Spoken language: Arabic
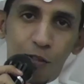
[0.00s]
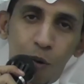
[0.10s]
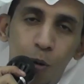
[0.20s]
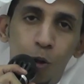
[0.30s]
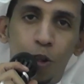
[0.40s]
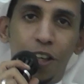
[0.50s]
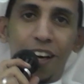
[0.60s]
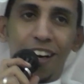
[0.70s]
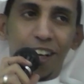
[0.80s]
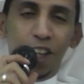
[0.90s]
الف مبروك
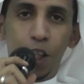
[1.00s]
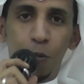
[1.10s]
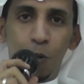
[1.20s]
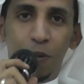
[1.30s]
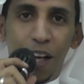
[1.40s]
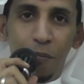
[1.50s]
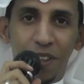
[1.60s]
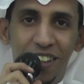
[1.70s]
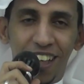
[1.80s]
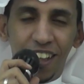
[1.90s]
يا رحيمي وابن
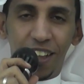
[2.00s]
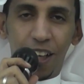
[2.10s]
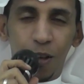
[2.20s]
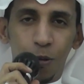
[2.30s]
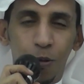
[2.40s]
عمتي يحيى